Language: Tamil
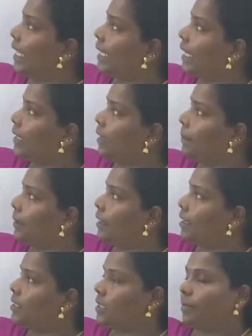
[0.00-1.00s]
இந்த இடத்துல
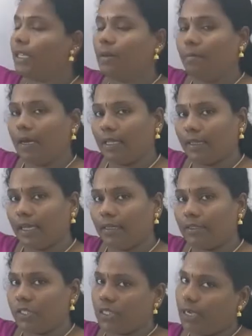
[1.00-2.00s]
பித்தாஜிக்கு பதில்
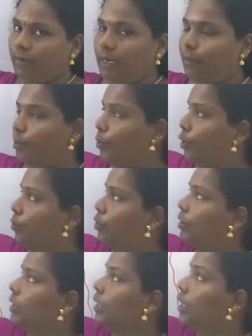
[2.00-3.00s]
மாதாஜி அப்படின்னு நம்ம போடும்போது